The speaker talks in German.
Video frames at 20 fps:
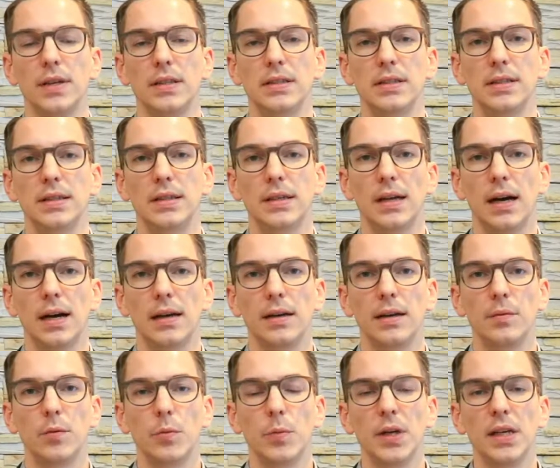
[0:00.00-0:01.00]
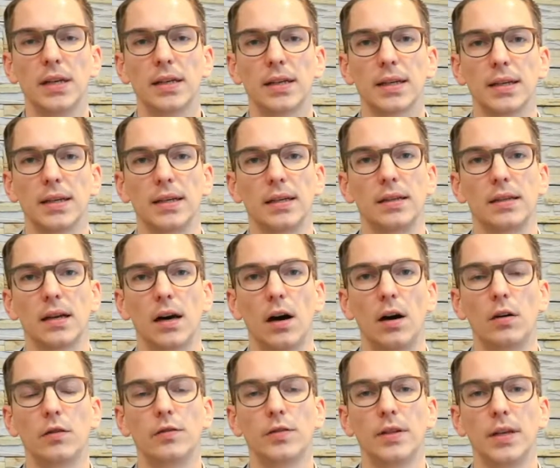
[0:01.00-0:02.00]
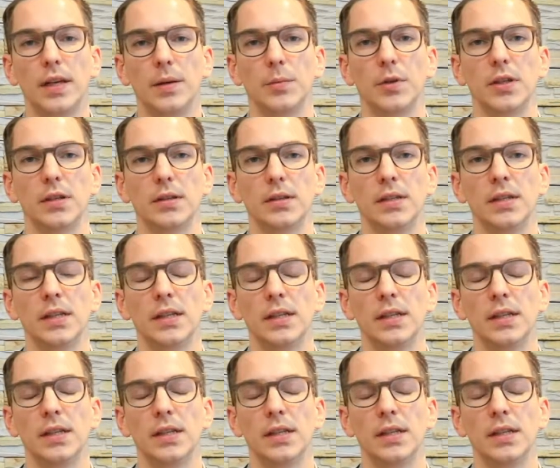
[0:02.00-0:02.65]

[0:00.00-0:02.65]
wenn Sie einen Immobilienkredit aufnehmen.